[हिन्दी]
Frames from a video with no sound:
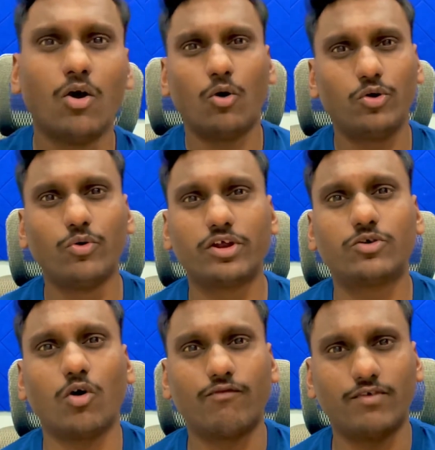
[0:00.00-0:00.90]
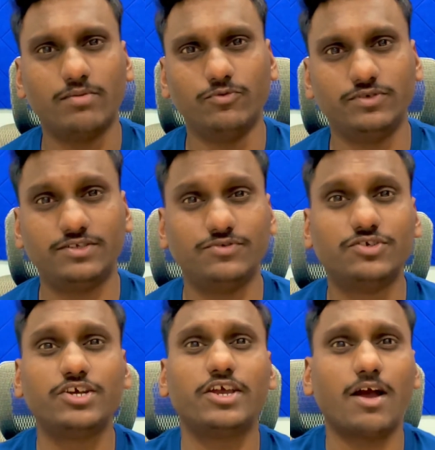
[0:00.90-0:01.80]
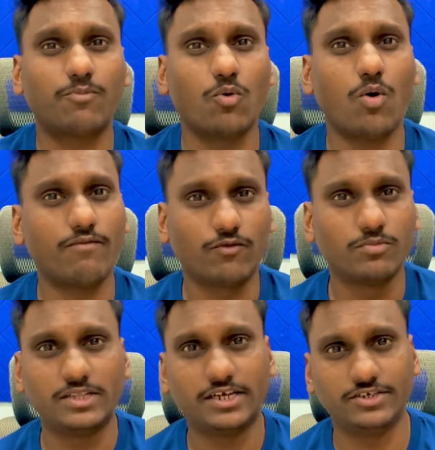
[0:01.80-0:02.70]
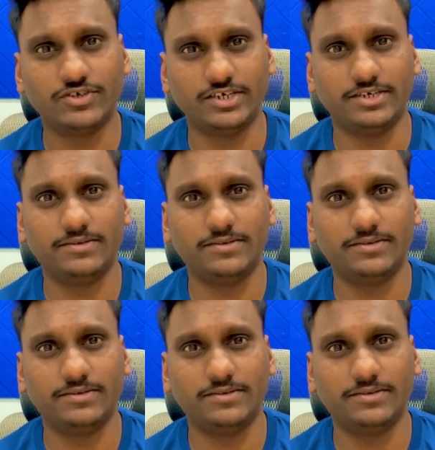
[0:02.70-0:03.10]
हॉलीवुड की टॉप फाइव मूवीज जिन्हें आपको आईफोन में देखनी चाहिए